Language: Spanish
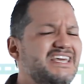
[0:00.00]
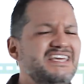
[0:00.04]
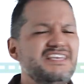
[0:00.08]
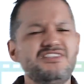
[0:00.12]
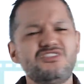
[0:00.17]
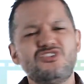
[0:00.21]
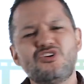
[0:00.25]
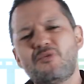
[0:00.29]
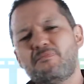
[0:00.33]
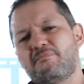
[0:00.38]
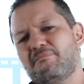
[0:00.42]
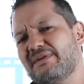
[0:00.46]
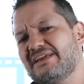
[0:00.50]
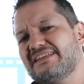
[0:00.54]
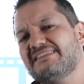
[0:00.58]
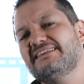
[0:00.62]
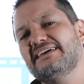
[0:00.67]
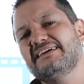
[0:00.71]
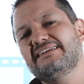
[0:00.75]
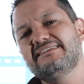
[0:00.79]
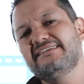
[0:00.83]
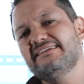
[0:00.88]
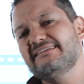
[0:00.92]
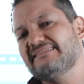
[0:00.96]
y no
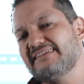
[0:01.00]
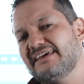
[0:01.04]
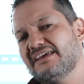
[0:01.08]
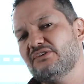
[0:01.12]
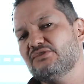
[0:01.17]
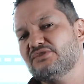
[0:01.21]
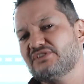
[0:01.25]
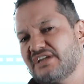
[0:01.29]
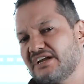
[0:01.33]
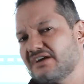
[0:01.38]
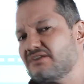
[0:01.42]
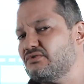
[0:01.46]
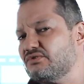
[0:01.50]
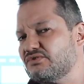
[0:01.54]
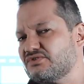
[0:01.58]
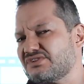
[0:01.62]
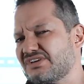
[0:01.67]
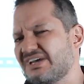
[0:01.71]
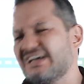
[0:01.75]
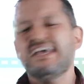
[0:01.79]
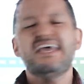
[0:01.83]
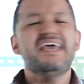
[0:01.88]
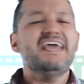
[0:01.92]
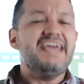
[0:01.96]
pretende ser otra
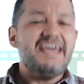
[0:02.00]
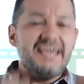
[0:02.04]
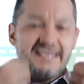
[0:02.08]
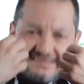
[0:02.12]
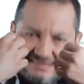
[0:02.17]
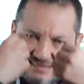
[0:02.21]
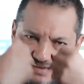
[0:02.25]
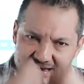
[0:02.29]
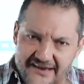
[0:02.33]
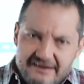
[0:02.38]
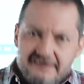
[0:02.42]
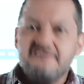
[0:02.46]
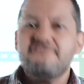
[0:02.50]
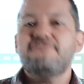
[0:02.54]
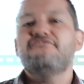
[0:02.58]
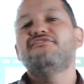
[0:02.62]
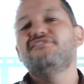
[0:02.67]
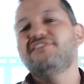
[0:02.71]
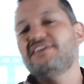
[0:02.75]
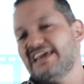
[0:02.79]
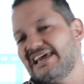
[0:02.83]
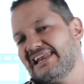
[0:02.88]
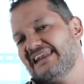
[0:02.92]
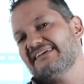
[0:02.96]
cosa. Es
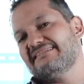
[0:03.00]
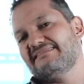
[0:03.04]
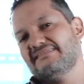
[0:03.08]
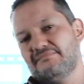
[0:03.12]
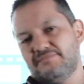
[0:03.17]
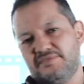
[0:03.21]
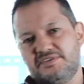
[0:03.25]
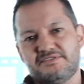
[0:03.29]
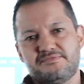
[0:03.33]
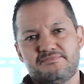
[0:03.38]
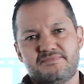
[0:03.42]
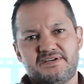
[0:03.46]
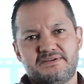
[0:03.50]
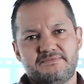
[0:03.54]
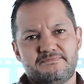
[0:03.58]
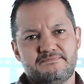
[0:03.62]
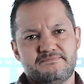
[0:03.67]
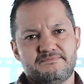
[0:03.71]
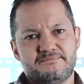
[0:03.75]
fiel a sí misma.